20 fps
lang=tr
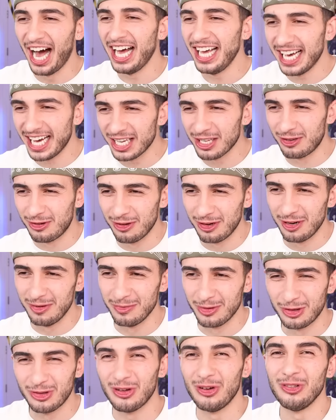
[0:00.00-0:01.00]
ayağa
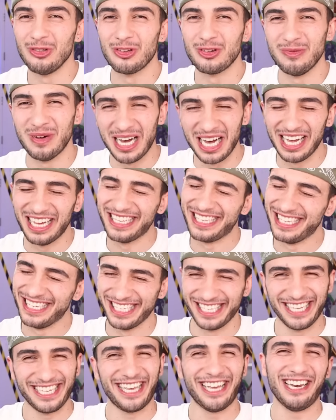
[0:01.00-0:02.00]
sürülmüş dondurma
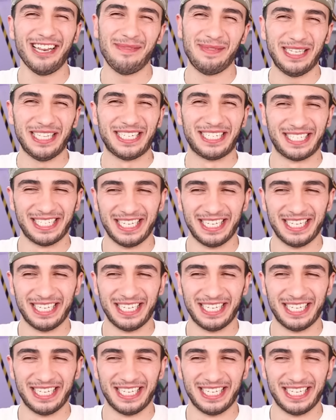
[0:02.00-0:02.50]
ağzınıza gelebilir.